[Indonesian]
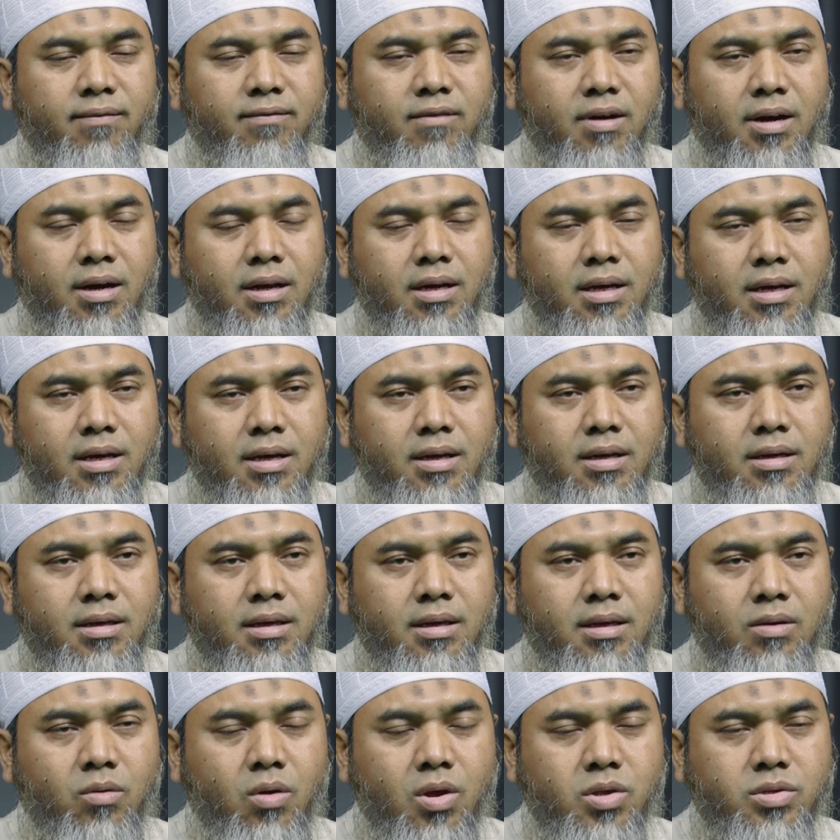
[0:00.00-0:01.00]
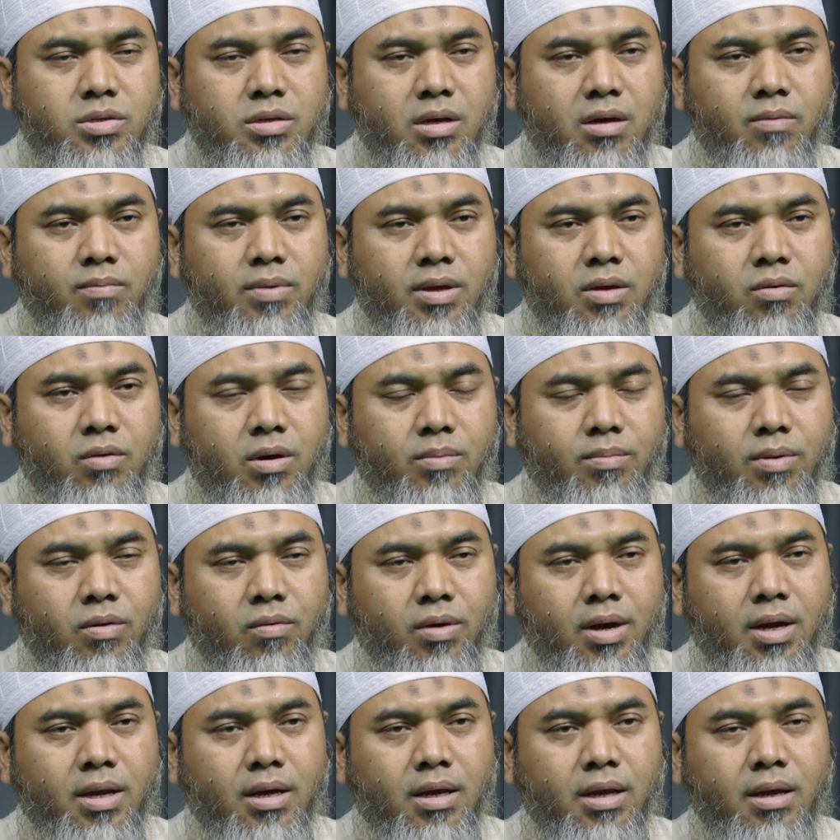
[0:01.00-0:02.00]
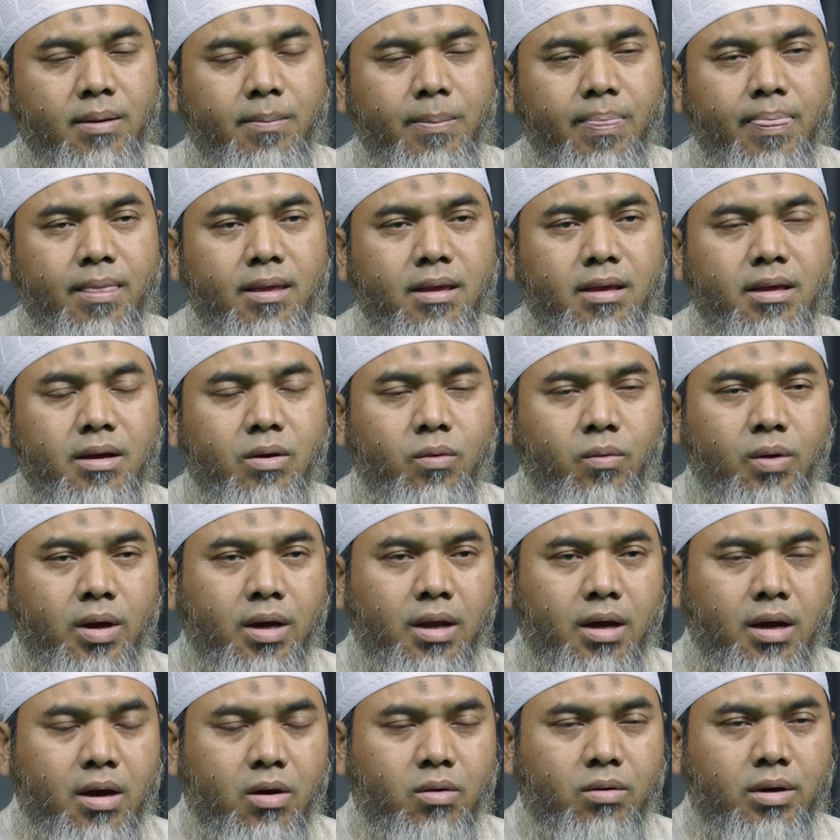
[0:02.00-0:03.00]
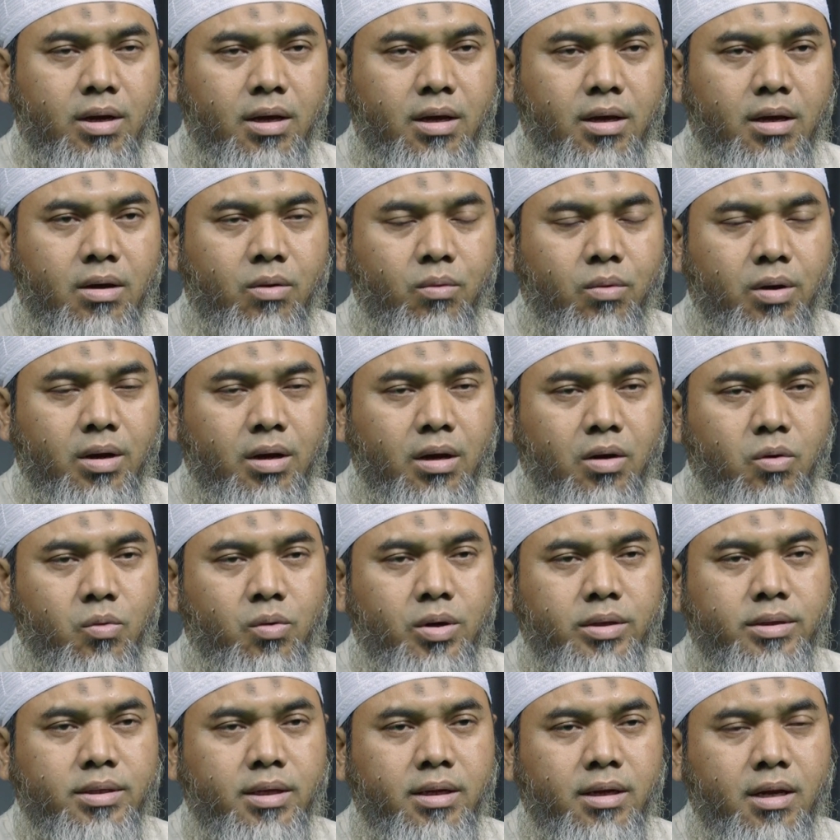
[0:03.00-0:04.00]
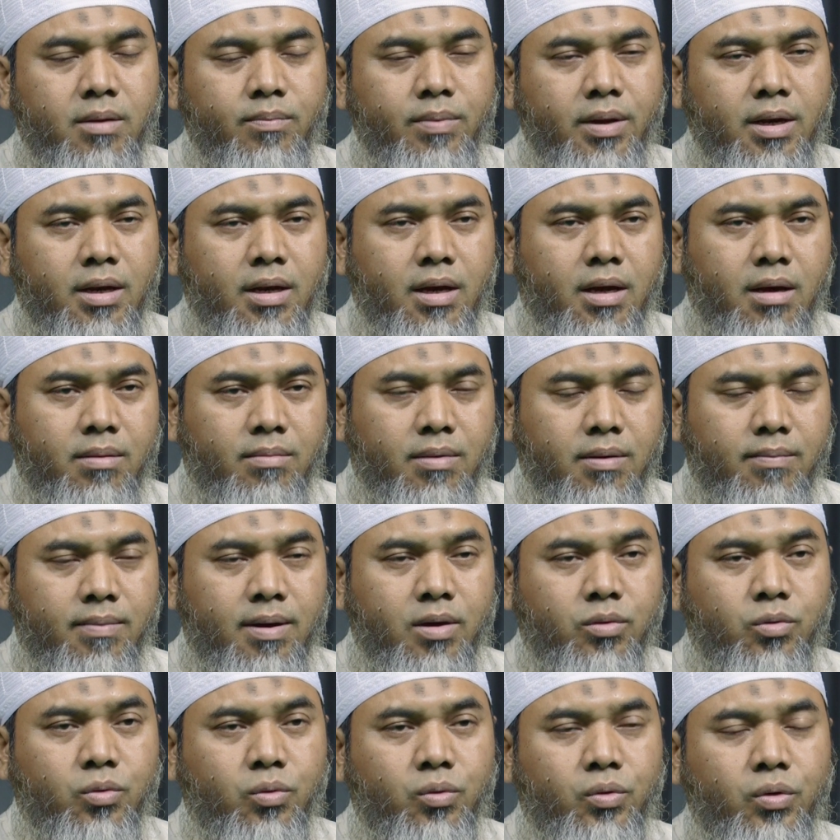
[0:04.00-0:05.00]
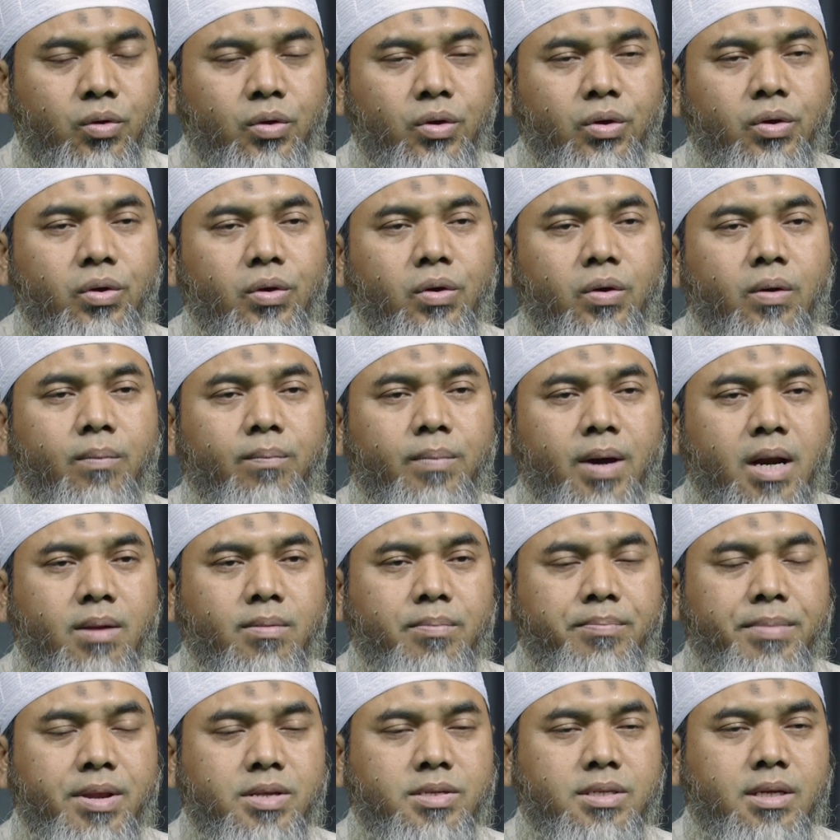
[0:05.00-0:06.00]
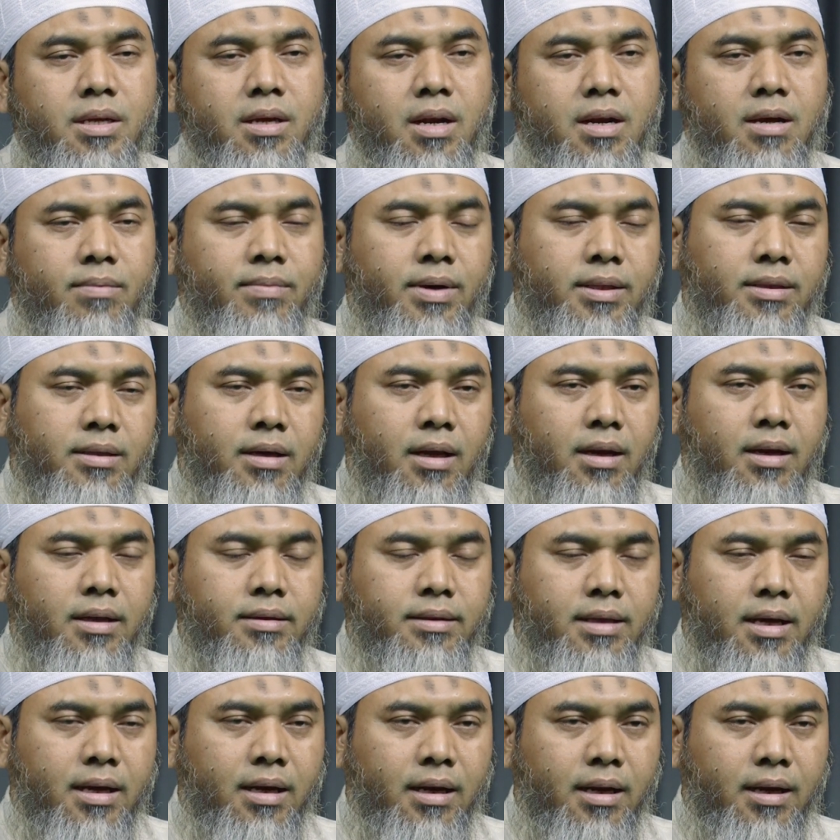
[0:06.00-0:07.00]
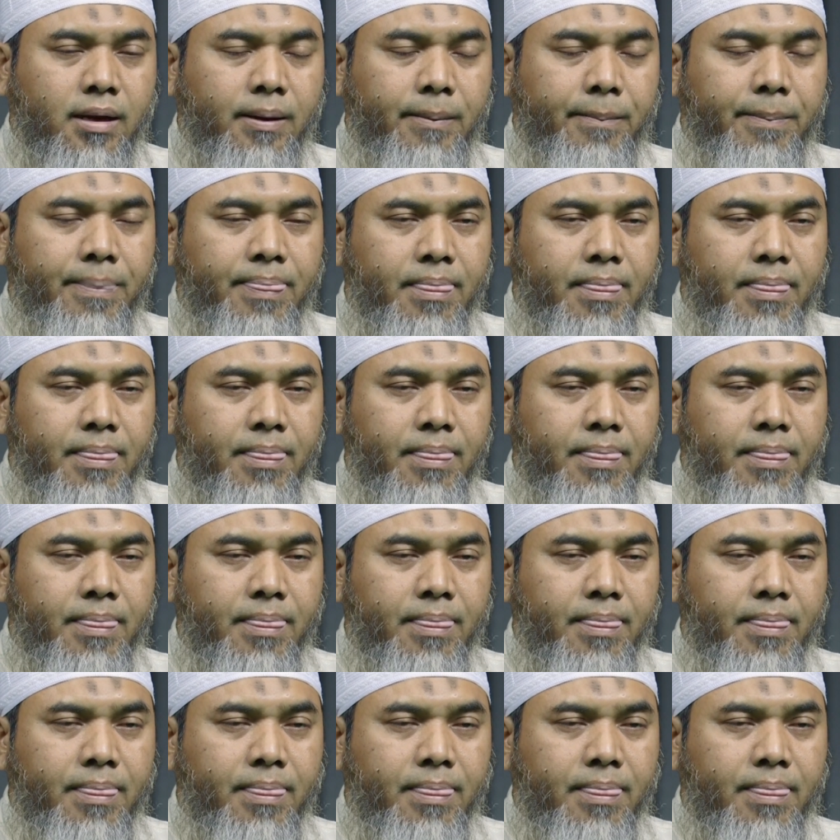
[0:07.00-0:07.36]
wa ala alihi wa ashabihi wa mawala wa la hawla wa la quwata illa billah amma ba'du. Para pemirsa yang rahmati Allah taala,